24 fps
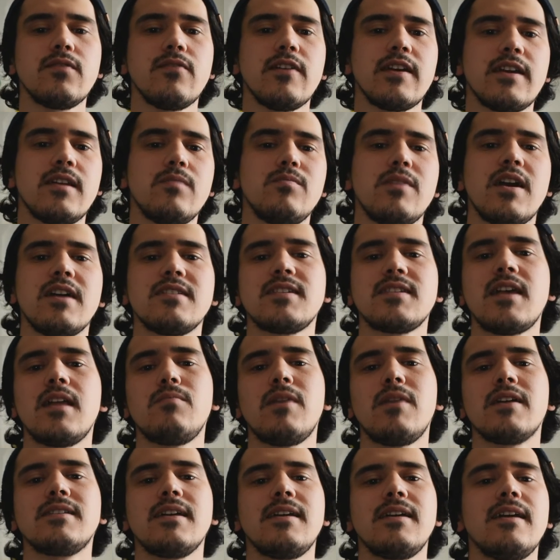kimyasal
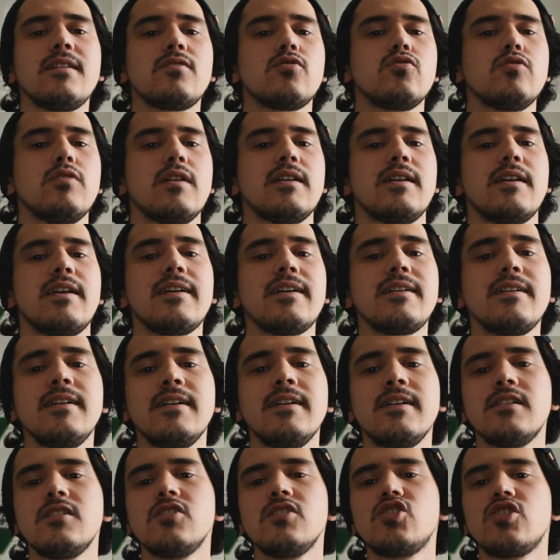maddeler kullanarak
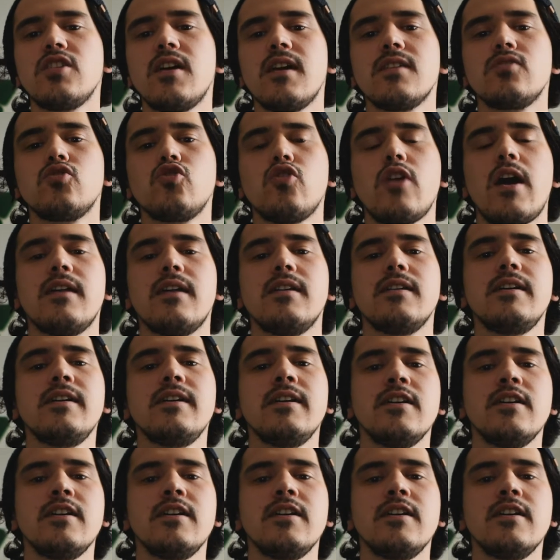ışığa duyarlı,